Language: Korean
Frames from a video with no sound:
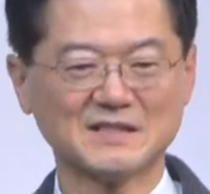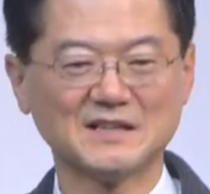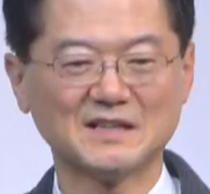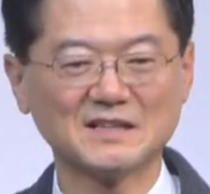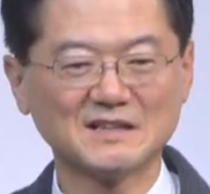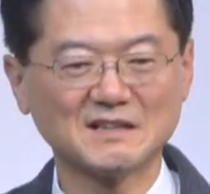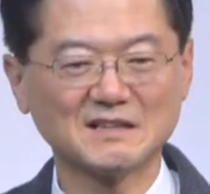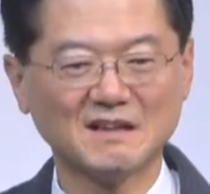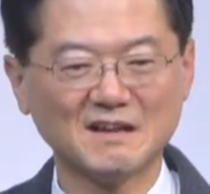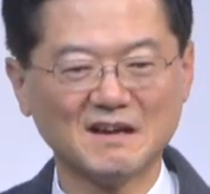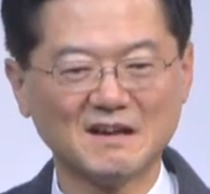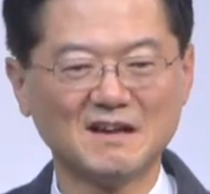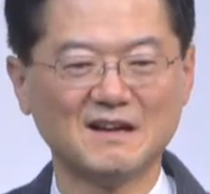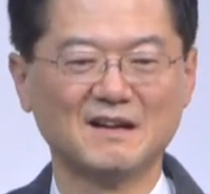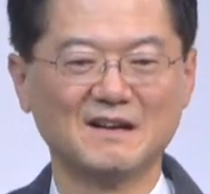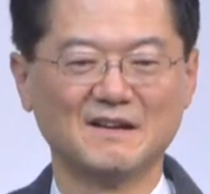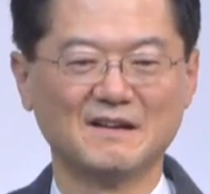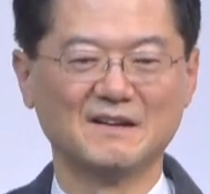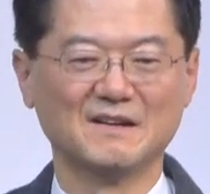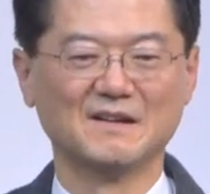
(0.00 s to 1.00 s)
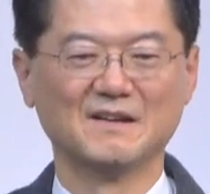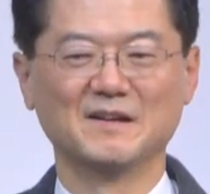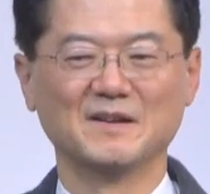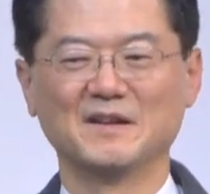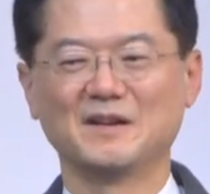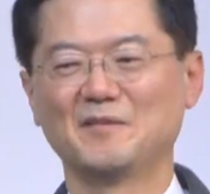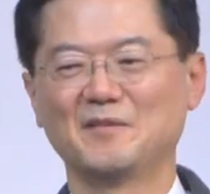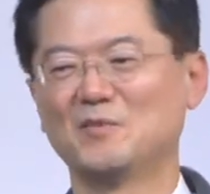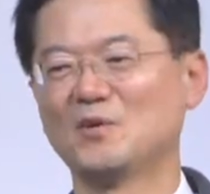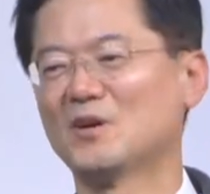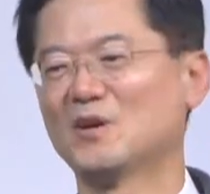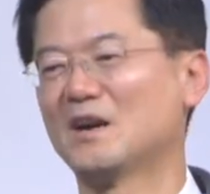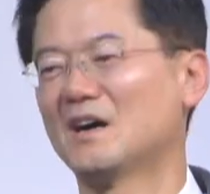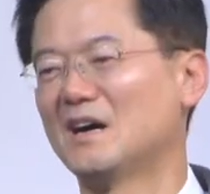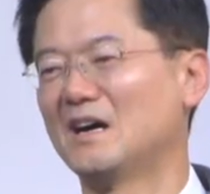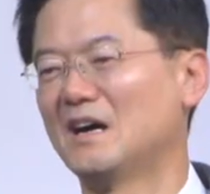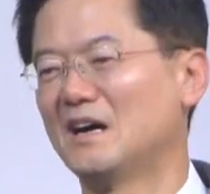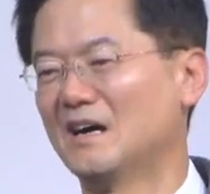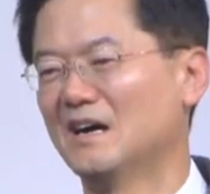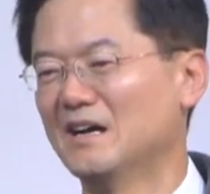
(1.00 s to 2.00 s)
하니까 예,
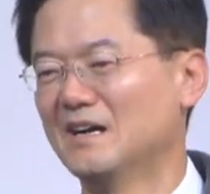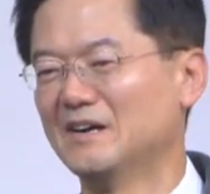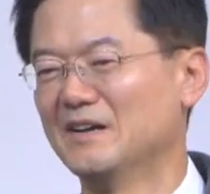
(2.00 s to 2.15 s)
뭔가가